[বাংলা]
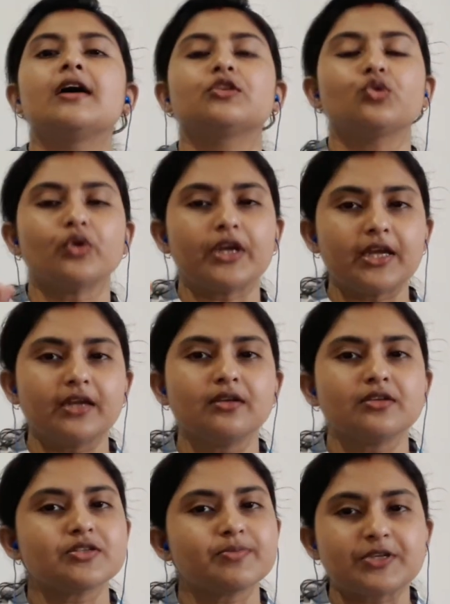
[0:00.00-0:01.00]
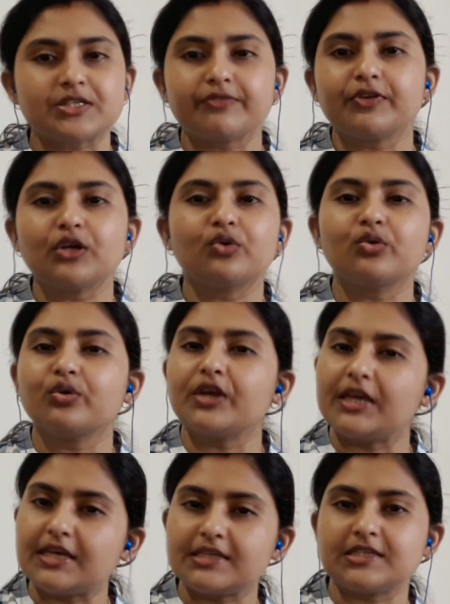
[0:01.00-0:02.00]
তো এর স্পেসিফিক কোনো
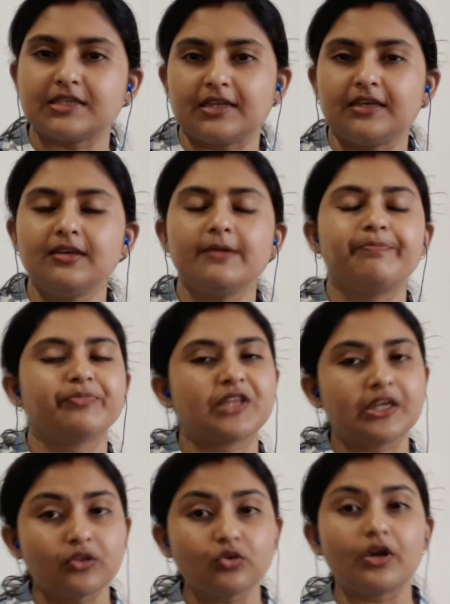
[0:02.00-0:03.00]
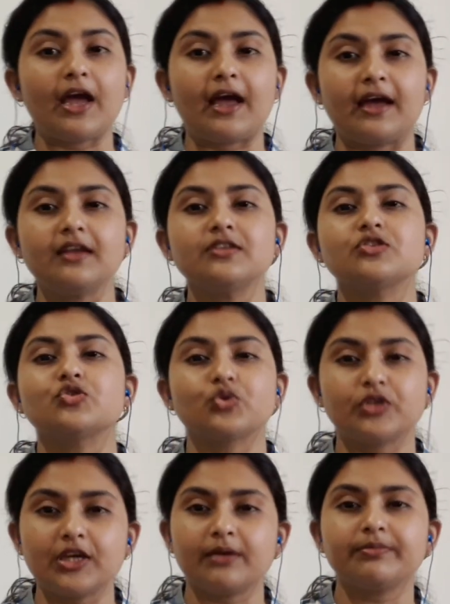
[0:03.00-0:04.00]
এজ নেই কিন্তু হ্যাঁ
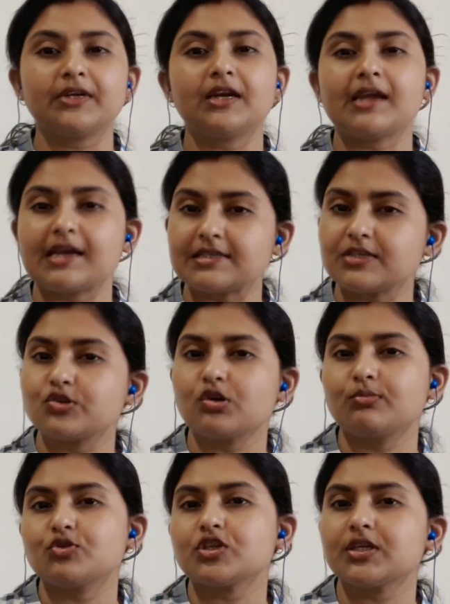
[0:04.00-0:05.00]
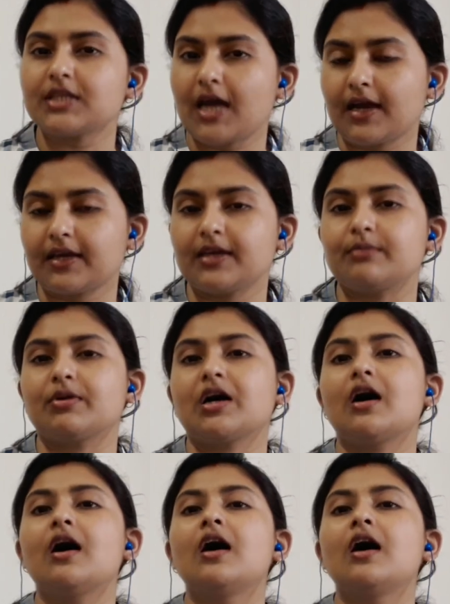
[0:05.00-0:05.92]
যদি আপনার গ্যাসের সমস্যা থাকে বা